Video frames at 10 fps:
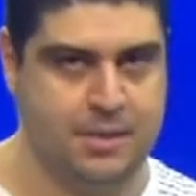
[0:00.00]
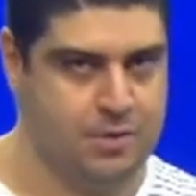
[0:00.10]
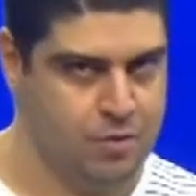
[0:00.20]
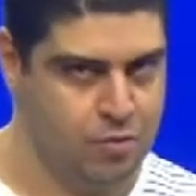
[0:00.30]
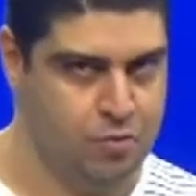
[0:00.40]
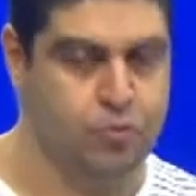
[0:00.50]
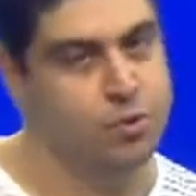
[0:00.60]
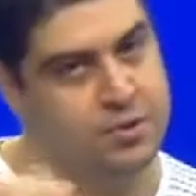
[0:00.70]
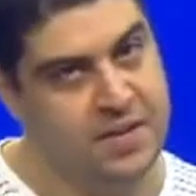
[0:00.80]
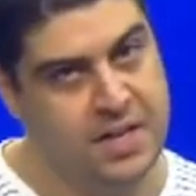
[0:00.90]
entre outros,
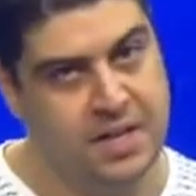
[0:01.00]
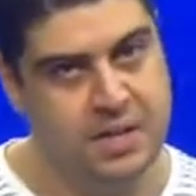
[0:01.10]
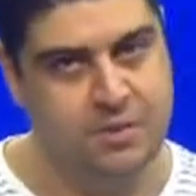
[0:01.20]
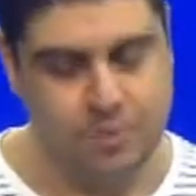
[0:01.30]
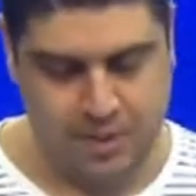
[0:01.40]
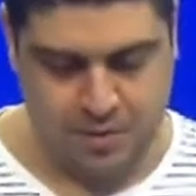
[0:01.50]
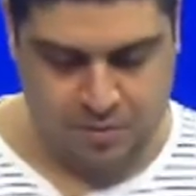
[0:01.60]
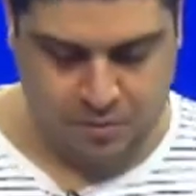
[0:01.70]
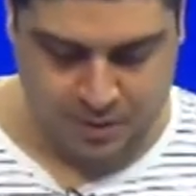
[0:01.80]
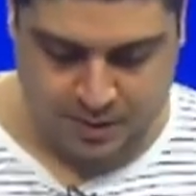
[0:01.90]
os fenícios,
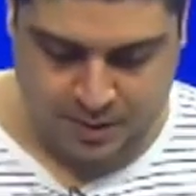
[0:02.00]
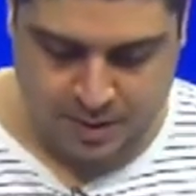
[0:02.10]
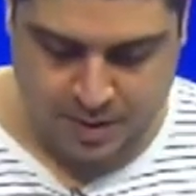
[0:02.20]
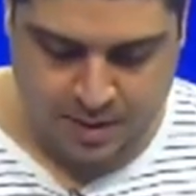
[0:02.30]
entre outras